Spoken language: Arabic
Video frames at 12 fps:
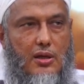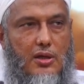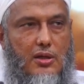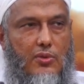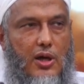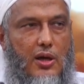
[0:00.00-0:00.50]

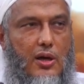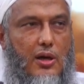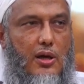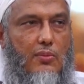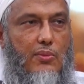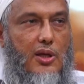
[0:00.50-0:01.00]
يجب
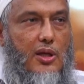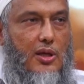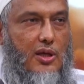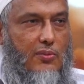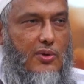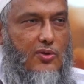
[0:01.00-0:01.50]
على من
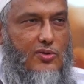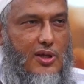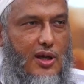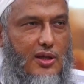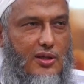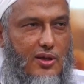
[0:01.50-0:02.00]
يليهم أن
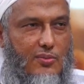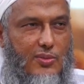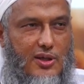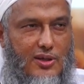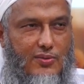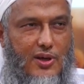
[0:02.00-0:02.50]
يساعدهم
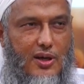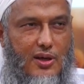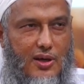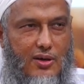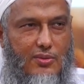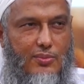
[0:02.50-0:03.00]
وأن يدفع
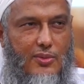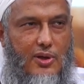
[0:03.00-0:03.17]
عنهم